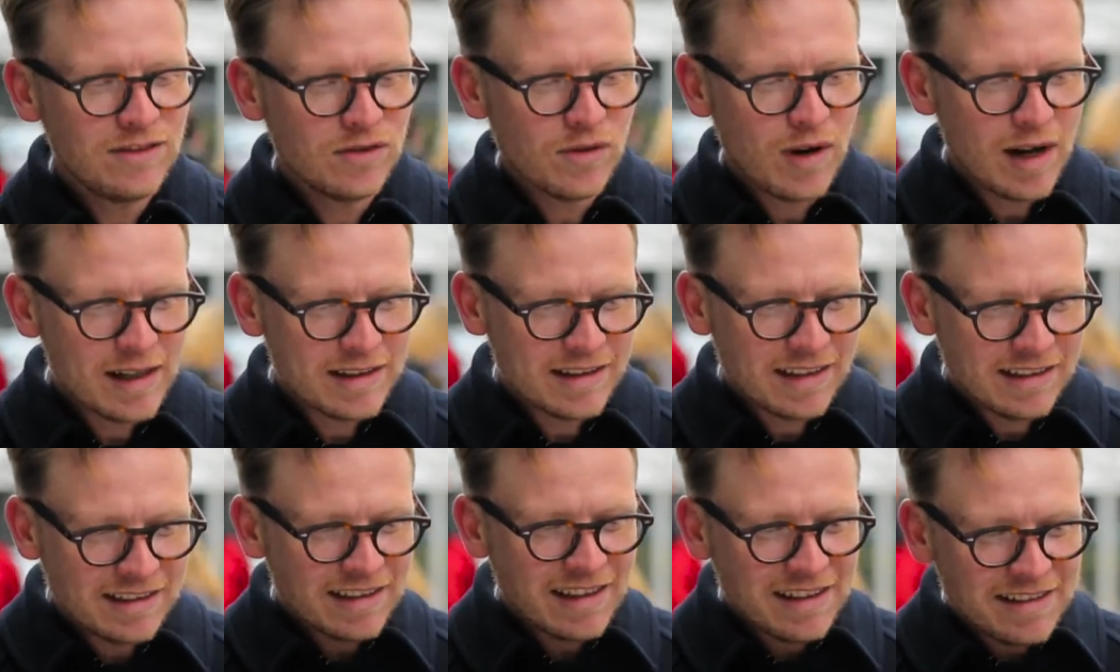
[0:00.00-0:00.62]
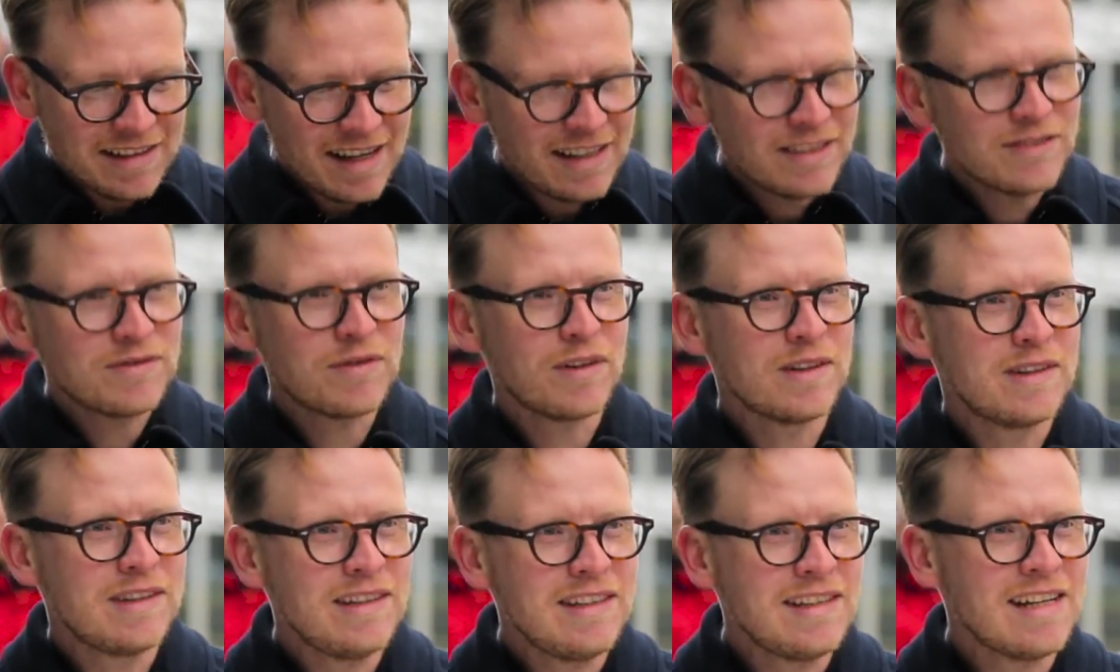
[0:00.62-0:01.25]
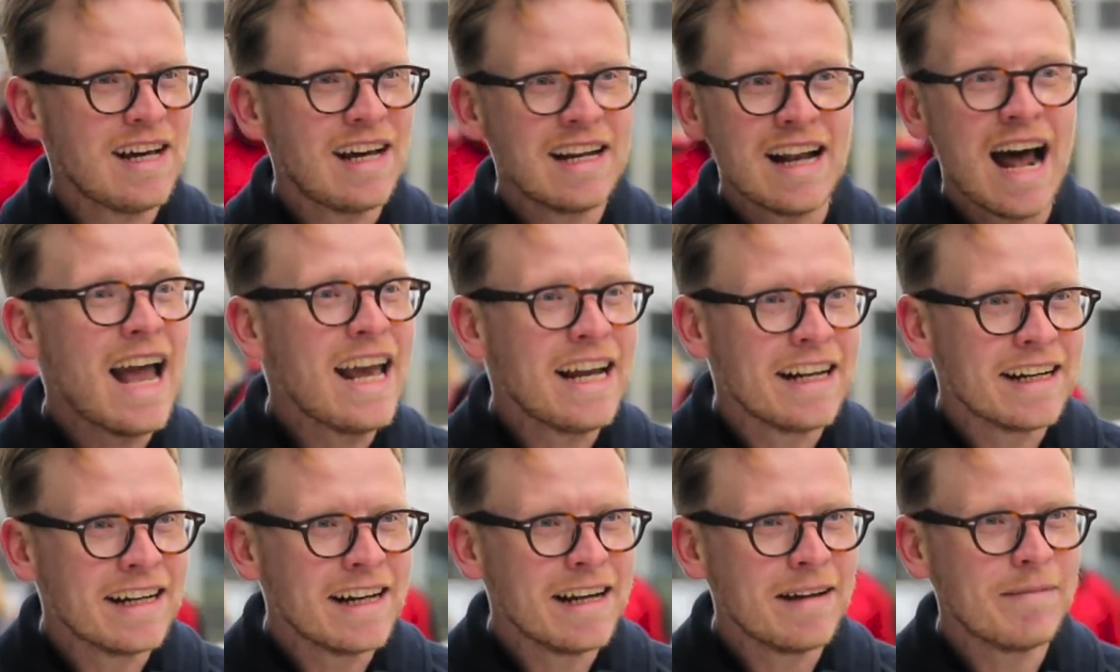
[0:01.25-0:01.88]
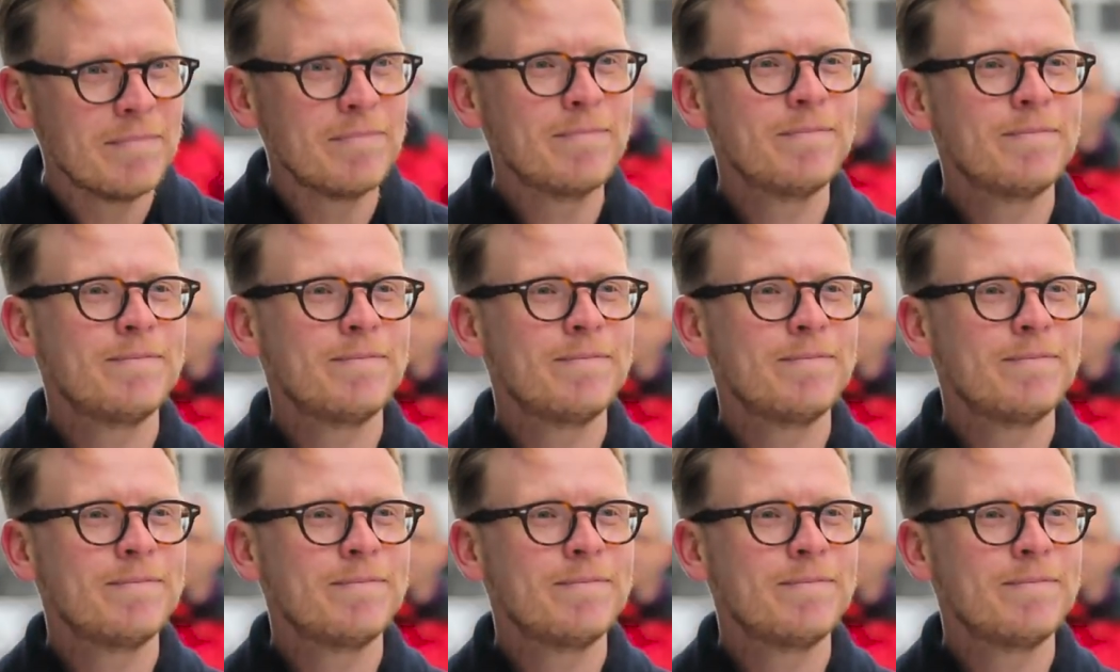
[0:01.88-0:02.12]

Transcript: so, als hätte der Text von sich her ein Eigenleben.